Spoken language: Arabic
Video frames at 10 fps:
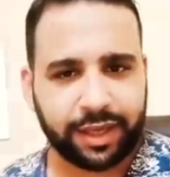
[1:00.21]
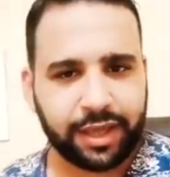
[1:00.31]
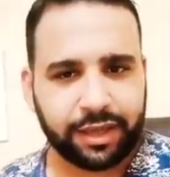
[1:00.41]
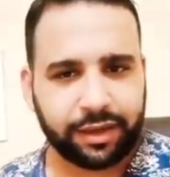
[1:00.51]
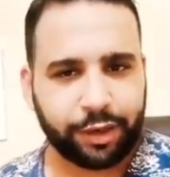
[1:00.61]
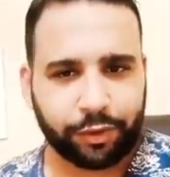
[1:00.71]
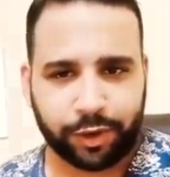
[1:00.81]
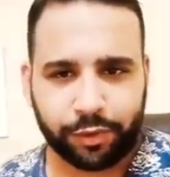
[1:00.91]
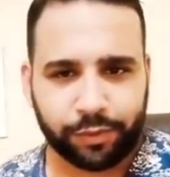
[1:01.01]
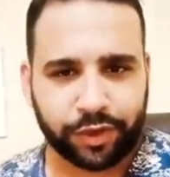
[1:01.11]
لو
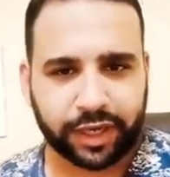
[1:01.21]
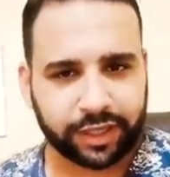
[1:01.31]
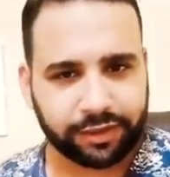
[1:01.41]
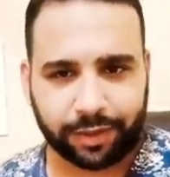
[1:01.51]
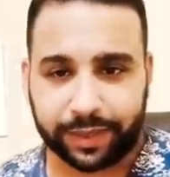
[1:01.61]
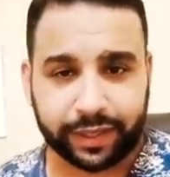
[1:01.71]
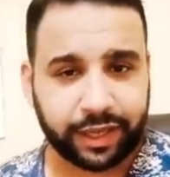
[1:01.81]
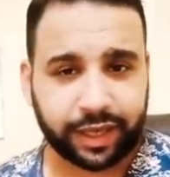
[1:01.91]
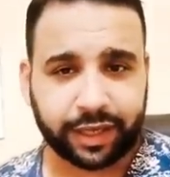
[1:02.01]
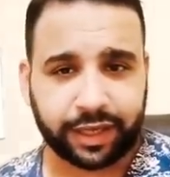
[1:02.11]
رجل ممكن يضربك
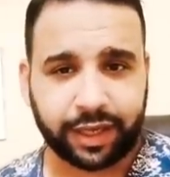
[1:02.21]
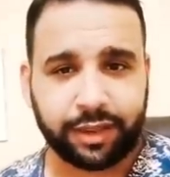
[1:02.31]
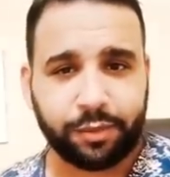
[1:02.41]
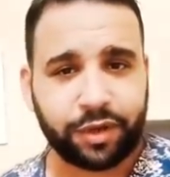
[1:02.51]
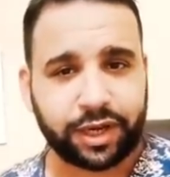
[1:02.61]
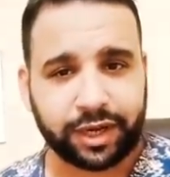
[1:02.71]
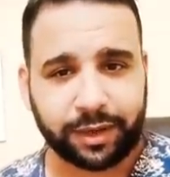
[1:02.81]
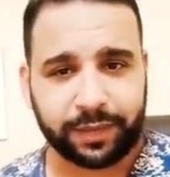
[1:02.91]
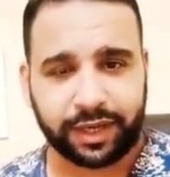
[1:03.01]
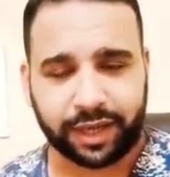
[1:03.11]
ده اكيد ممكن
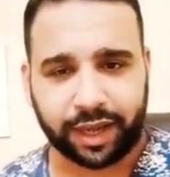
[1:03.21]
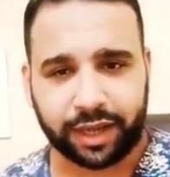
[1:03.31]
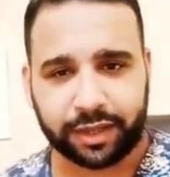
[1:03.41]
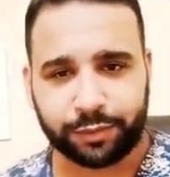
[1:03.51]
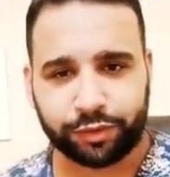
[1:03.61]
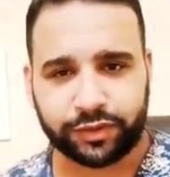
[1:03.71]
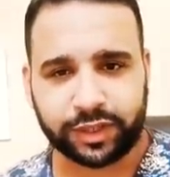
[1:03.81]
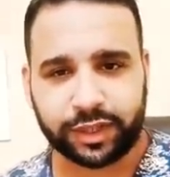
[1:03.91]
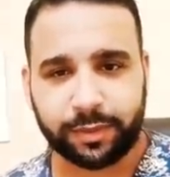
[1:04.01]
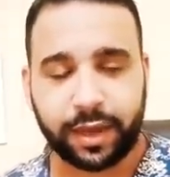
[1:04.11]
يعمل لك عاهات
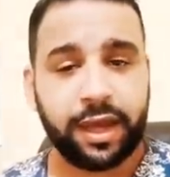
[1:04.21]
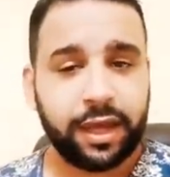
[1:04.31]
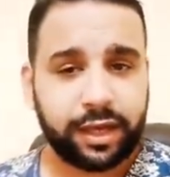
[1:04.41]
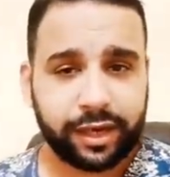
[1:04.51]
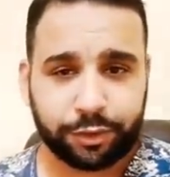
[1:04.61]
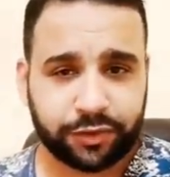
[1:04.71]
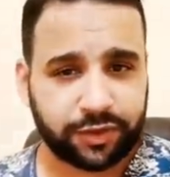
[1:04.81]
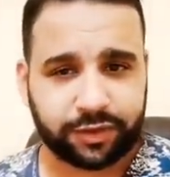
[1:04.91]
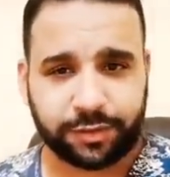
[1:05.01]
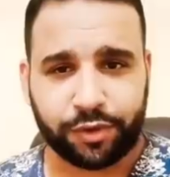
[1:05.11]
مستديمه لو
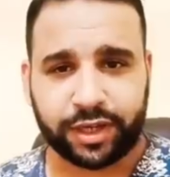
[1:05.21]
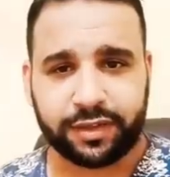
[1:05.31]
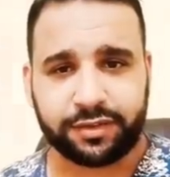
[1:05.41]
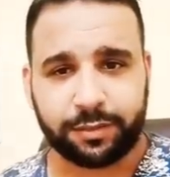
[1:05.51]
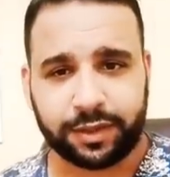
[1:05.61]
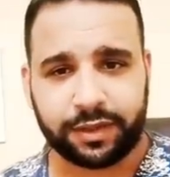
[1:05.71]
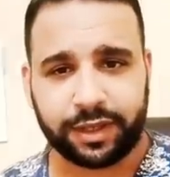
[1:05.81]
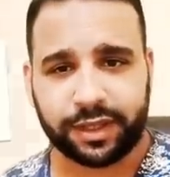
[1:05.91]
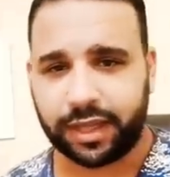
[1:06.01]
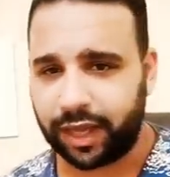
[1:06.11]
ست ممكن تمد
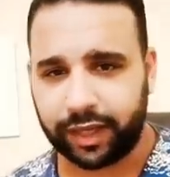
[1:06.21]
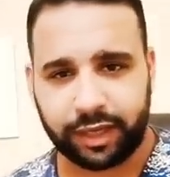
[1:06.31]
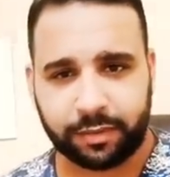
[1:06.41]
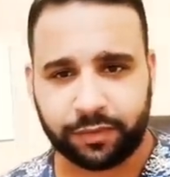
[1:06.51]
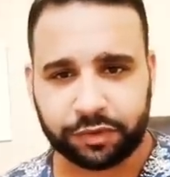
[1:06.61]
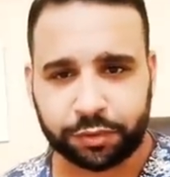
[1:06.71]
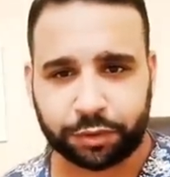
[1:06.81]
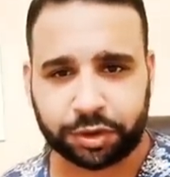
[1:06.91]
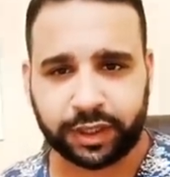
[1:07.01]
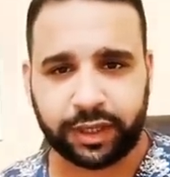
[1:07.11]
ايدها عليك مفيش
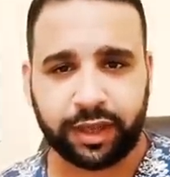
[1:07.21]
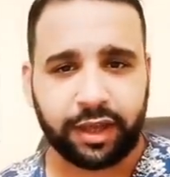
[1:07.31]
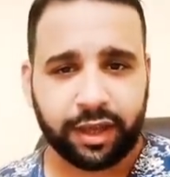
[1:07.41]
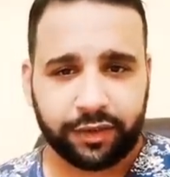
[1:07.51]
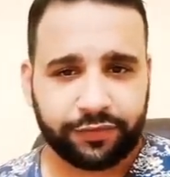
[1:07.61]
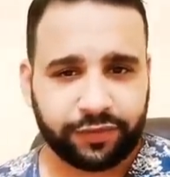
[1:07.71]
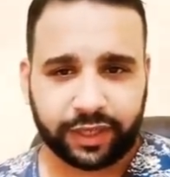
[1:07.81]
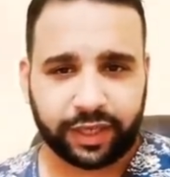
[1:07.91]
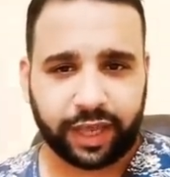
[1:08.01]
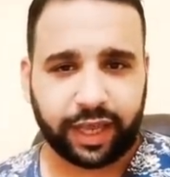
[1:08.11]
مشكله
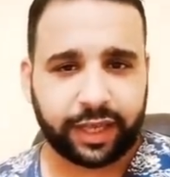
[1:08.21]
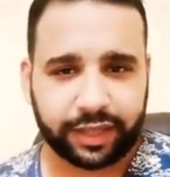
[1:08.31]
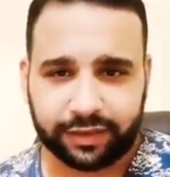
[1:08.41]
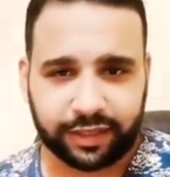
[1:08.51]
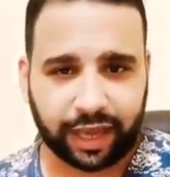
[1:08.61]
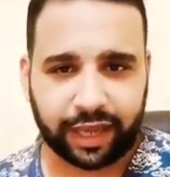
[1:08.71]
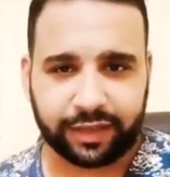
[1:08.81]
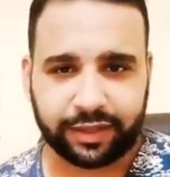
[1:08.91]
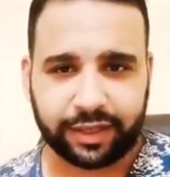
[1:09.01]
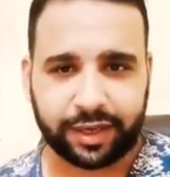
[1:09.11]
في الحالات دي
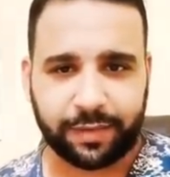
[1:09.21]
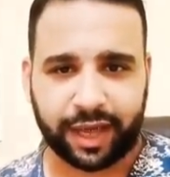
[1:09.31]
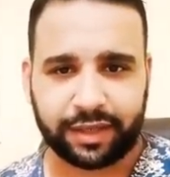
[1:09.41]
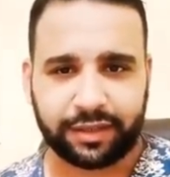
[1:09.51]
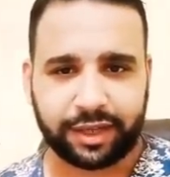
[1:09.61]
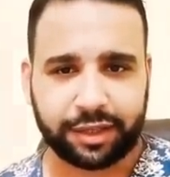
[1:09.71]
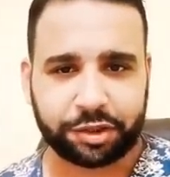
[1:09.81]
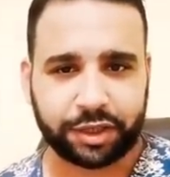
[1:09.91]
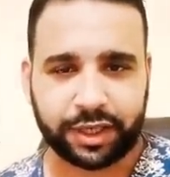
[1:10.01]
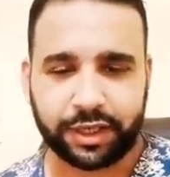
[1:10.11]
عادي هي ما
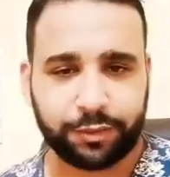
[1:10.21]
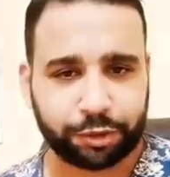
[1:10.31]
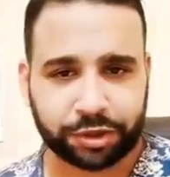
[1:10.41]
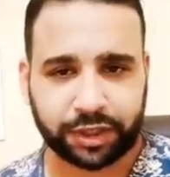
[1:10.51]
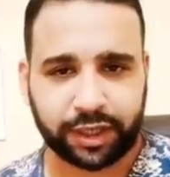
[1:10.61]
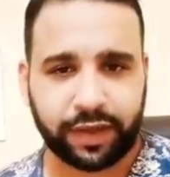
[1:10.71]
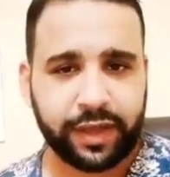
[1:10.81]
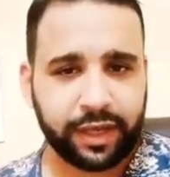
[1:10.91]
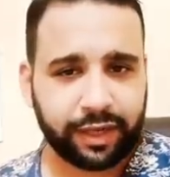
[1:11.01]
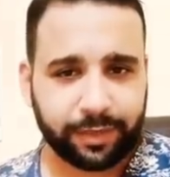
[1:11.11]
عندهاش اي مشكله
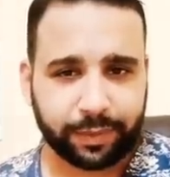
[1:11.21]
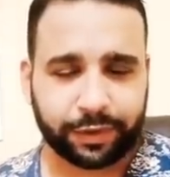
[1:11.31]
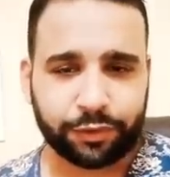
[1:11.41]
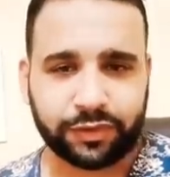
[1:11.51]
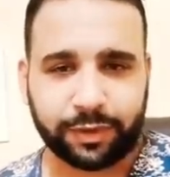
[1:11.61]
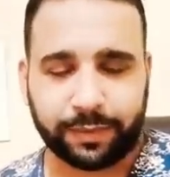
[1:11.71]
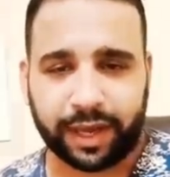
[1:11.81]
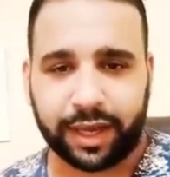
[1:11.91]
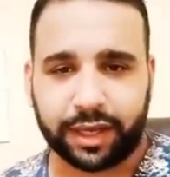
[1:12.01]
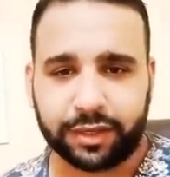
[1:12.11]
لما توصل
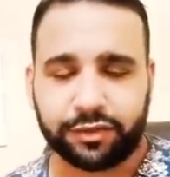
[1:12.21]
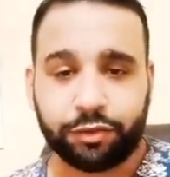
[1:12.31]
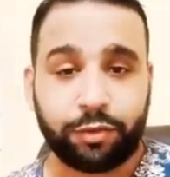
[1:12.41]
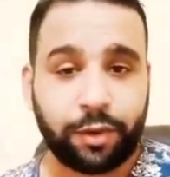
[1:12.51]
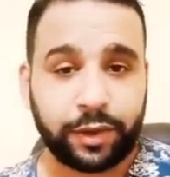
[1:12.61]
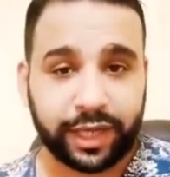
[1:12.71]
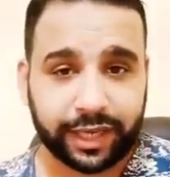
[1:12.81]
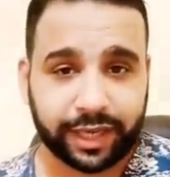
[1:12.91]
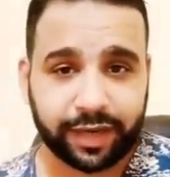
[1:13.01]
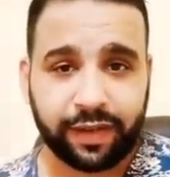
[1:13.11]
معاها للذروه
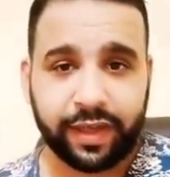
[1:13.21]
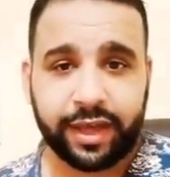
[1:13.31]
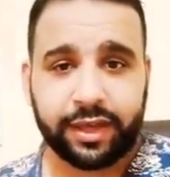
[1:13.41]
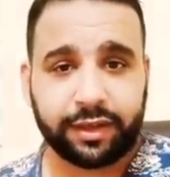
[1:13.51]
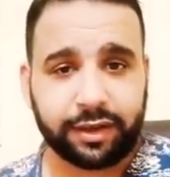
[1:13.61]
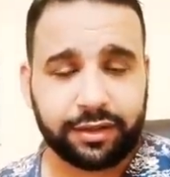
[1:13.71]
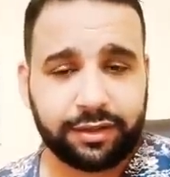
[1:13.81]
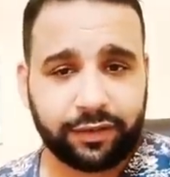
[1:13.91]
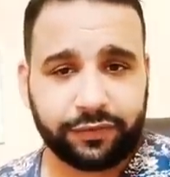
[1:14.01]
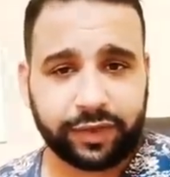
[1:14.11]
ولكن رد
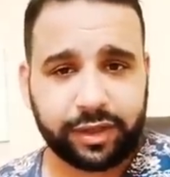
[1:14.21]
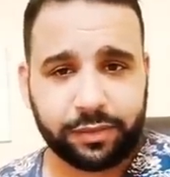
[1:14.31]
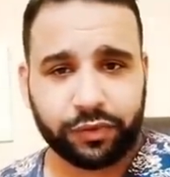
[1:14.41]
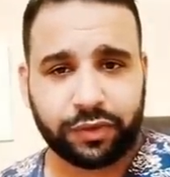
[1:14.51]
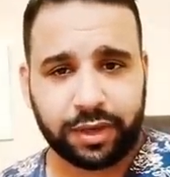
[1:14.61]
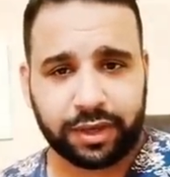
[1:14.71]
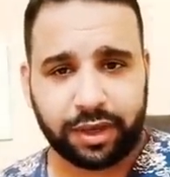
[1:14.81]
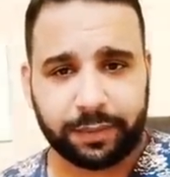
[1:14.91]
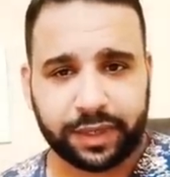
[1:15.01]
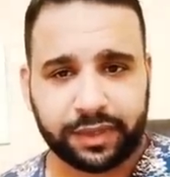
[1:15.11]
الفعل
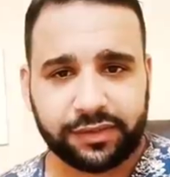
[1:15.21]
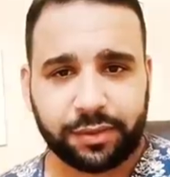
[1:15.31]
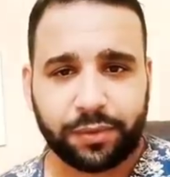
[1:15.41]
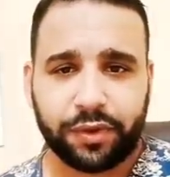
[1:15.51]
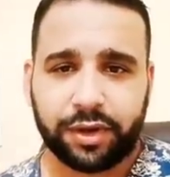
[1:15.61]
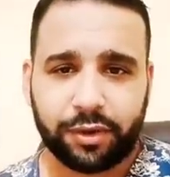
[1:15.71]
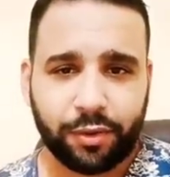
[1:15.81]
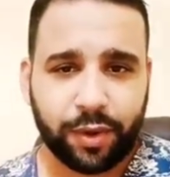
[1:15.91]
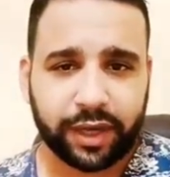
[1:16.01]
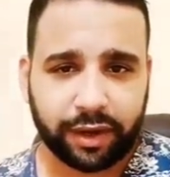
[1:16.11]
المتوقع من هذا البرج ان
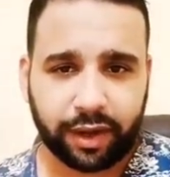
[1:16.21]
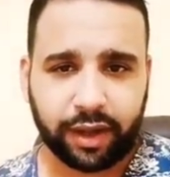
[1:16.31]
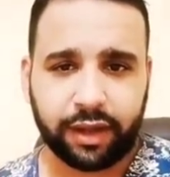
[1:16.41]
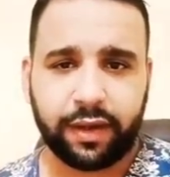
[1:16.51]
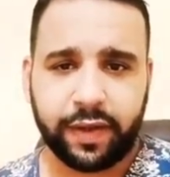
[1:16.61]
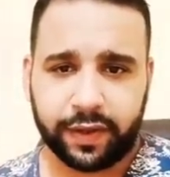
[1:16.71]
هو يرحل